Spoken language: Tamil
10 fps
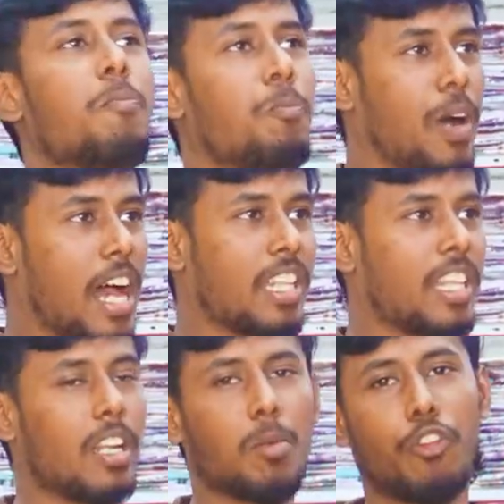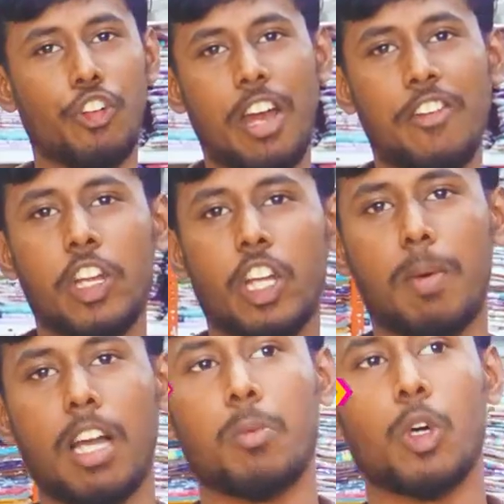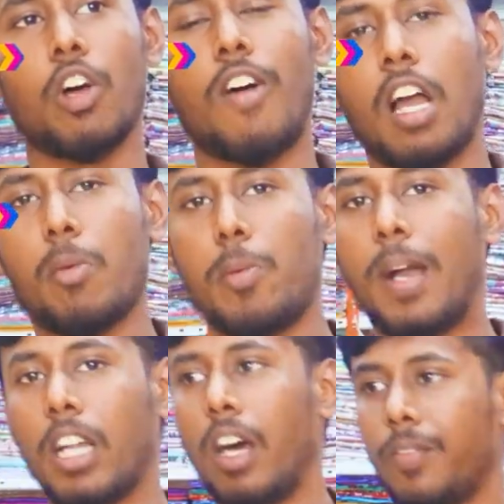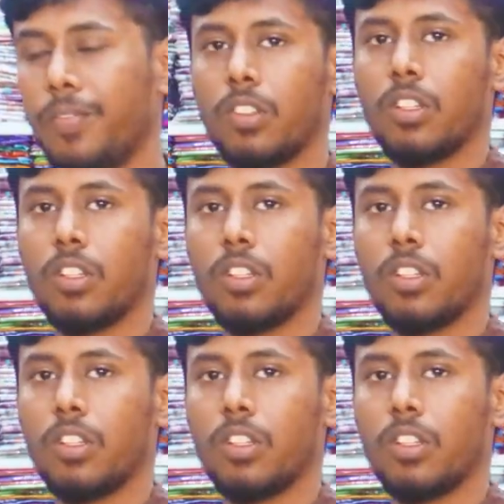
இப்போ அதை தான் நம்ம ஃபுல்லாக வீடியோவில் பார்க்க போகிறோம் வாங்க போய் பார்க்கலாம்